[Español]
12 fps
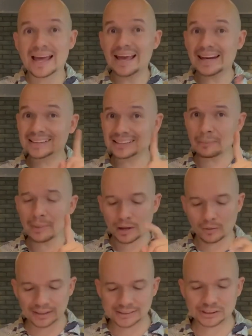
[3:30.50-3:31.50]
En el tema de
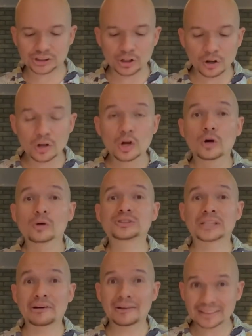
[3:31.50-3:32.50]
ecualización,
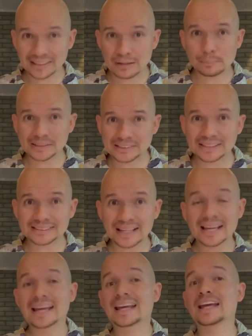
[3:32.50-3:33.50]
usted debe tener
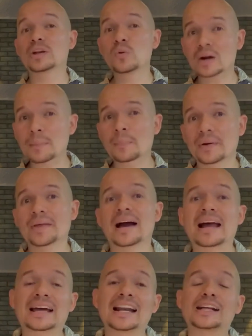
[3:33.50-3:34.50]
presente que nunca puede
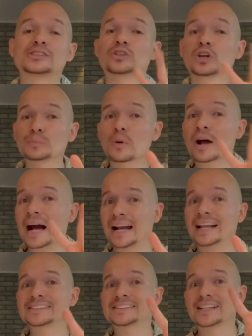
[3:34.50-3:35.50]
dejar que las dos
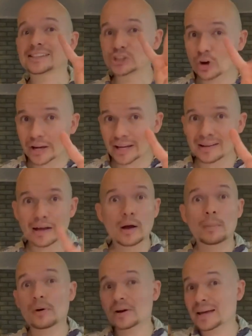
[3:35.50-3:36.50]
vocales se choquen
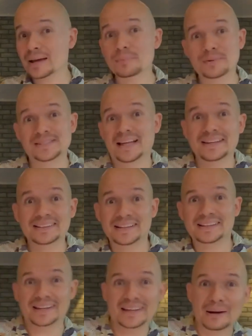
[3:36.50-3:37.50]
porque pues nadie
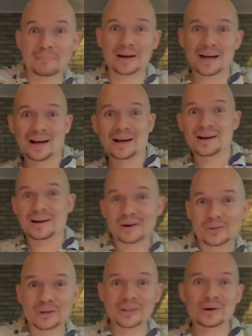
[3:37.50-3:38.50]
entendería para
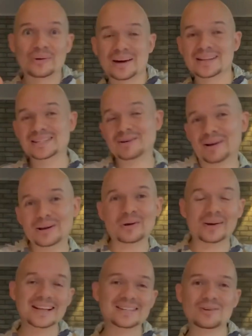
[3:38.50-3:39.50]
dónde coger, si bailo
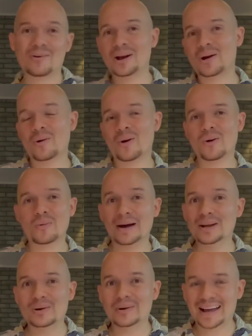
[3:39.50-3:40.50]
con esta o
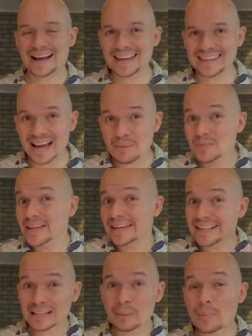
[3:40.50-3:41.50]
bailo, con aquella,
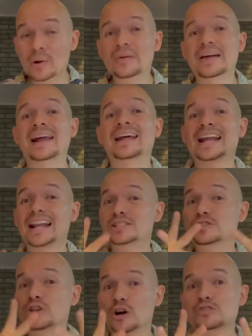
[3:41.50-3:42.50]
y tampoco dejar que
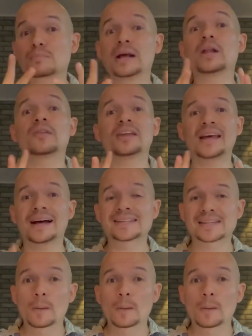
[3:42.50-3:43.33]
las dos melodías